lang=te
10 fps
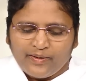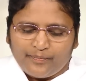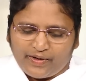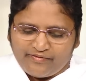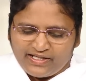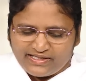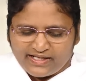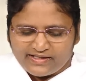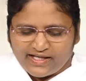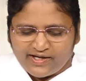
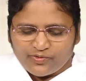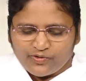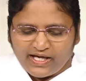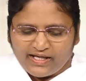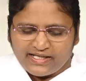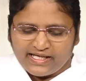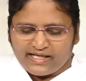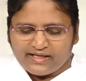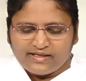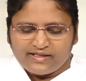పవిత్రత గుణాన్ని
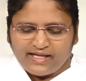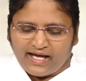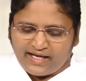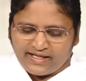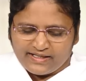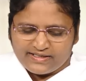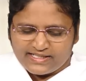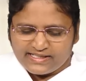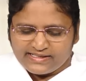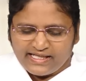ధారణ
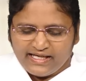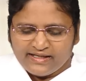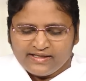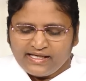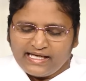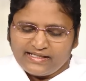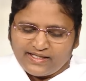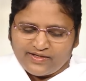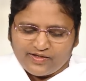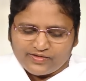చేసి
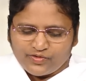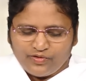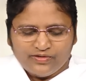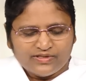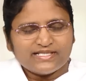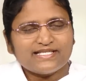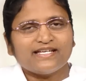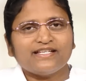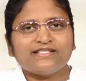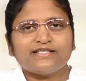ఇతరులతో
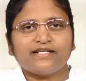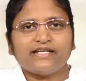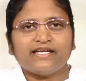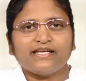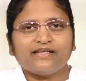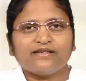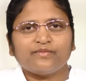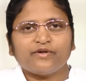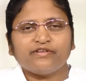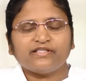చేయించండి
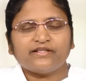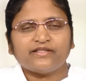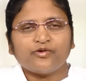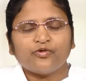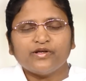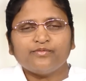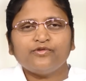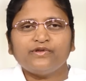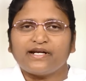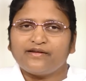పవిత్రత గుణము
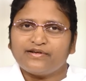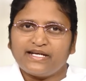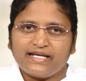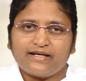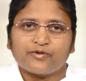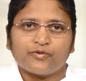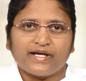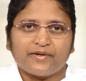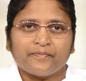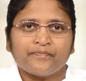నడవడిక కూడా
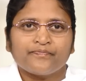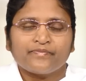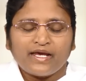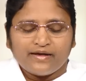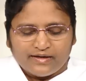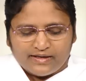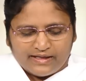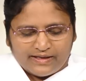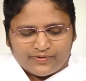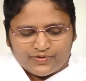
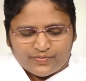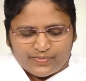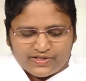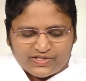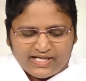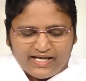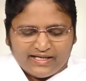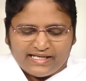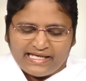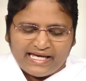ఈరోజు ప్రశ్న
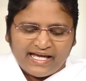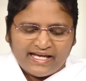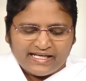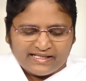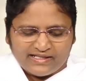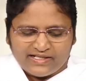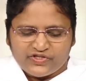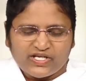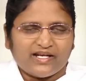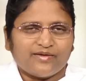ఏ
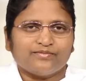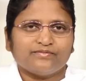ఇంద్రజాలం